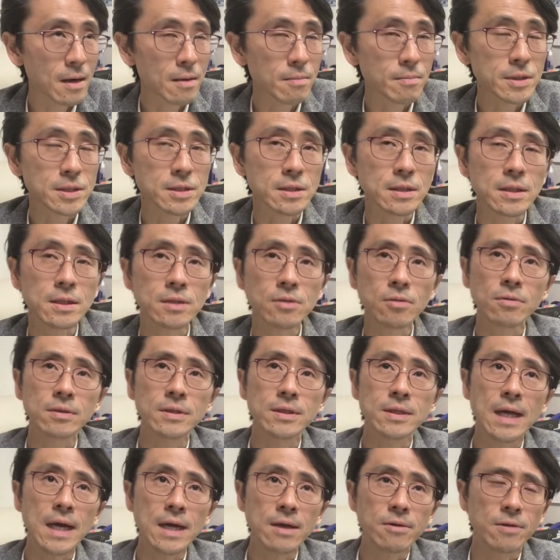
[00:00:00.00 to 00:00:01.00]
別に特
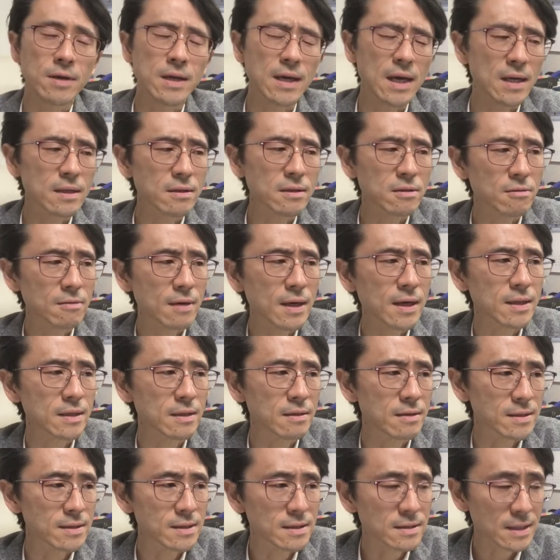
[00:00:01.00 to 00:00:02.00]
に誰を批判というわけで
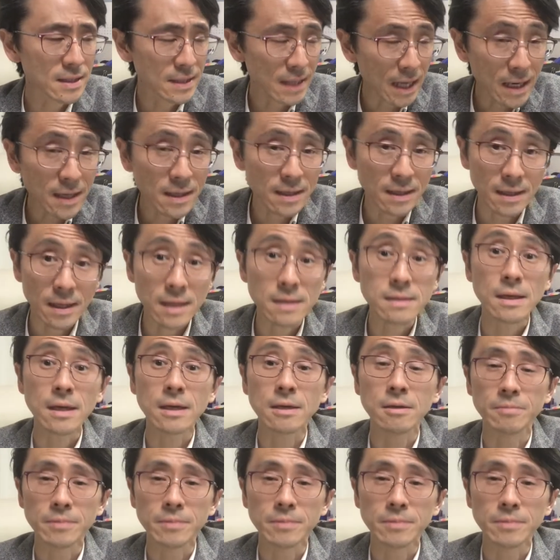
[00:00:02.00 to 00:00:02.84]
は全然ないんですけど